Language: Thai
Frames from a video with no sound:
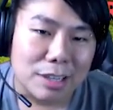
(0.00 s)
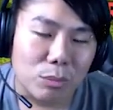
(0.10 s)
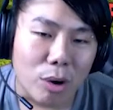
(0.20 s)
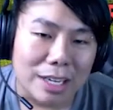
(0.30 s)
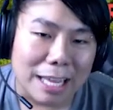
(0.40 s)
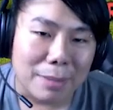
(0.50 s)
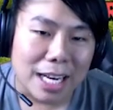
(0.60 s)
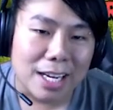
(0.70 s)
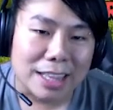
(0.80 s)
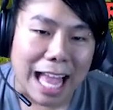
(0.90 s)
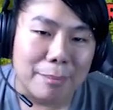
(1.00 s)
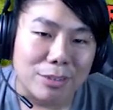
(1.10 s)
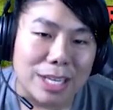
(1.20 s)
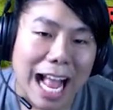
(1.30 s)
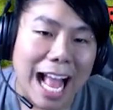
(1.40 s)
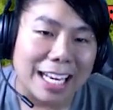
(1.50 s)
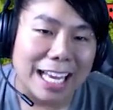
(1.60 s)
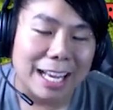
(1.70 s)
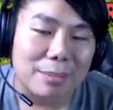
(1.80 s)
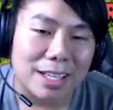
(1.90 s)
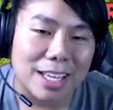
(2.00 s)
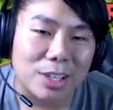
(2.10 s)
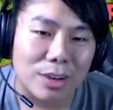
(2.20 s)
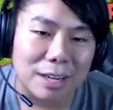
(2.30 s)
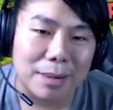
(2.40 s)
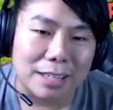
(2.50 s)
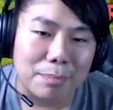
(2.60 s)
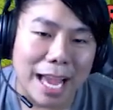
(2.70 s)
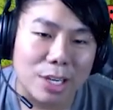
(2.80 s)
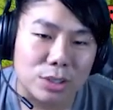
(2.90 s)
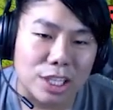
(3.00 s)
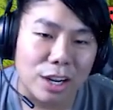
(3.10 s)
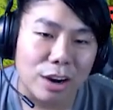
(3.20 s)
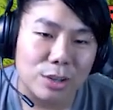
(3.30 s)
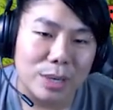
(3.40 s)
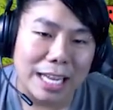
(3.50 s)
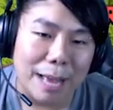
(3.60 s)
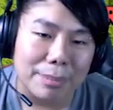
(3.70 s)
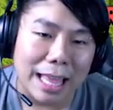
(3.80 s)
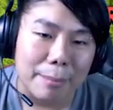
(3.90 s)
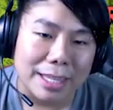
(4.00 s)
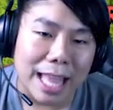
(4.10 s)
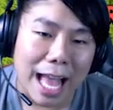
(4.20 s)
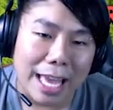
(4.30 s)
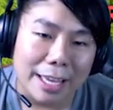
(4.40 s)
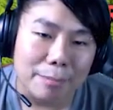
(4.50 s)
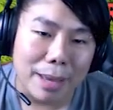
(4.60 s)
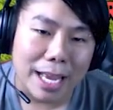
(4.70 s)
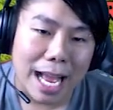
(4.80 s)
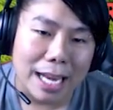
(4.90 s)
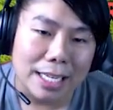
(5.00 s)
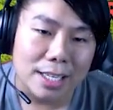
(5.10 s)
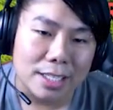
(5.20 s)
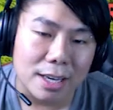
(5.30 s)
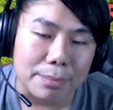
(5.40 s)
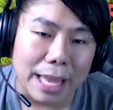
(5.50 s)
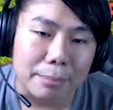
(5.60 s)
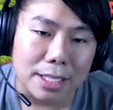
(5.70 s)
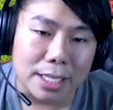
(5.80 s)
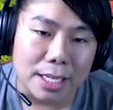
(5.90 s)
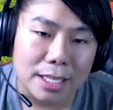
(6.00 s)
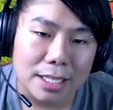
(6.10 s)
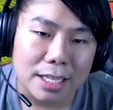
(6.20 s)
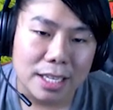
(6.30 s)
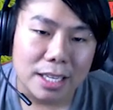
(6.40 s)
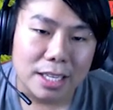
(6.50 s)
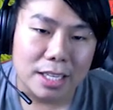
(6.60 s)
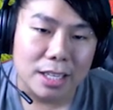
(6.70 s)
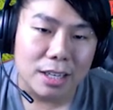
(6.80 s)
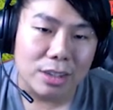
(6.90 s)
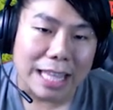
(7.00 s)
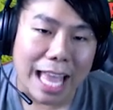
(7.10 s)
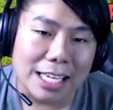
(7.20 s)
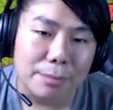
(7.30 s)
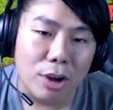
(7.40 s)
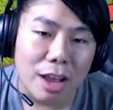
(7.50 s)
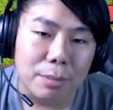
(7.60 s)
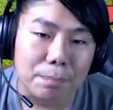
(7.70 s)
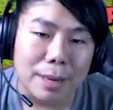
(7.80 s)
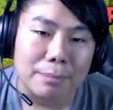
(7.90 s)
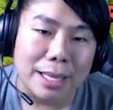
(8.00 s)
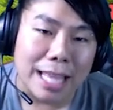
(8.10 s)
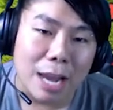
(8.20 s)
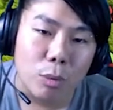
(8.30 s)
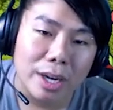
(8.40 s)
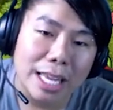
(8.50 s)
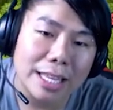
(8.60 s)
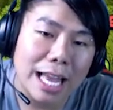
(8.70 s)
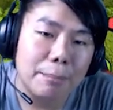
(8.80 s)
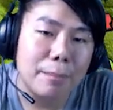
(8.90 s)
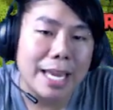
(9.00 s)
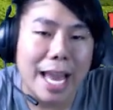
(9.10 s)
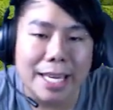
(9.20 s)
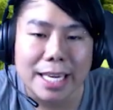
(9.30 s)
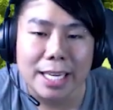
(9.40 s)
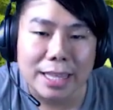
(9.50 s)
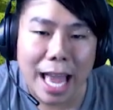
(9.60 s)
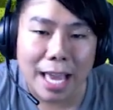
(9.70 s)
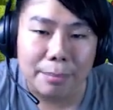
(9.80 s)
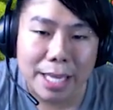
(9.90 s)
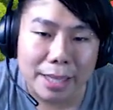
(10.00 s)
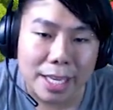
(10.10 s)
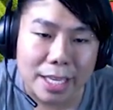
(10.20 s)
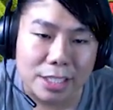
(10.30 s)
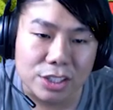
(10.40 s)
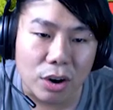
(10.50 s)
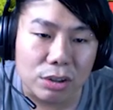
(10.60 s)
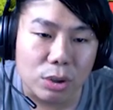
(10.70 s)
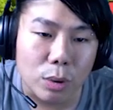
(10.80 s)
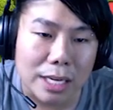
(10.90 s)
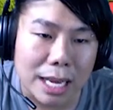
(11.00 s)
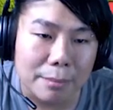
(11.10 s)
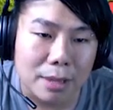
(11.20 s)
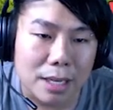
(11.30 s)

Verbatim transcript: วอร์เดนไม่ได้เดินตามกลางนะครับก็เลยโดนระเบิดไปโดนชะลอด้วยนะครับแต่ไม่ตายเปกก้านี่เลือดเกือบเต็มเลยอีเกิลแตกเรียบร้อย ผมเปิดไม้ตายวอร์เดนนะครับ ไม่ให้คิงตายกับเยติอีก 2 ตัวนะครับ